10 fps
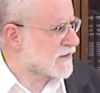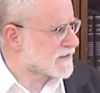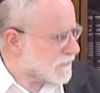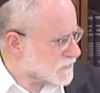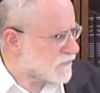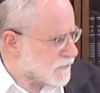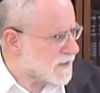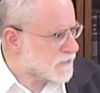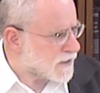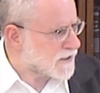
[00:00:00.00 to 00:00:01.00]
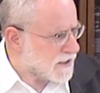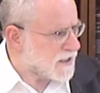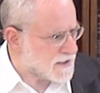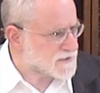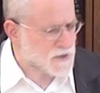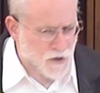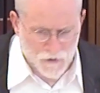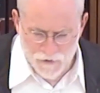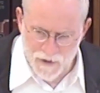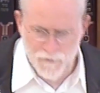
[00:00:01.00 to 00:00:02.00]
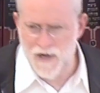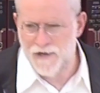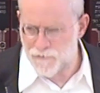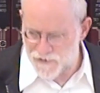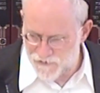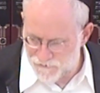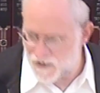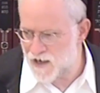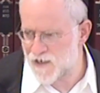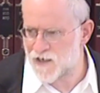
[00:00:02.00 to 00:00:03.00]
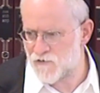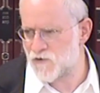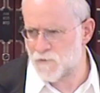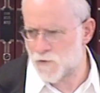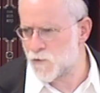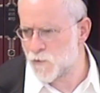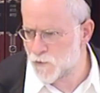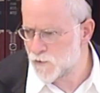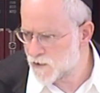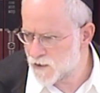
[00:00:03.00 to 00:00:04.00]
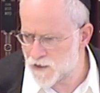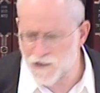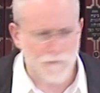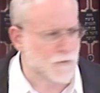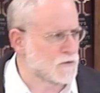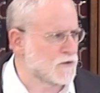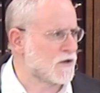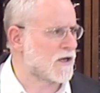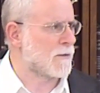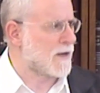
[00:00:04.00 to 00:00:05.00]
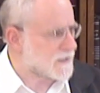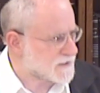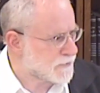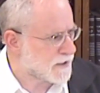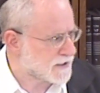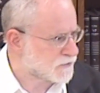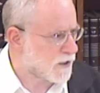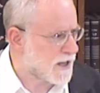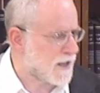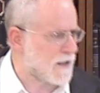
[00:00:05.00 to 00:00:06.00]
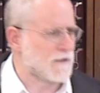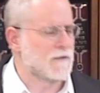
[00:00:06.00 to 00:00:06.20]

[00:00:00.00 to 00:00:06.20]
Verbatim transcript: Estamos formando aquí la nación que va a representar a Kadosh Baruj en el mundo, que va a recibir la Torá,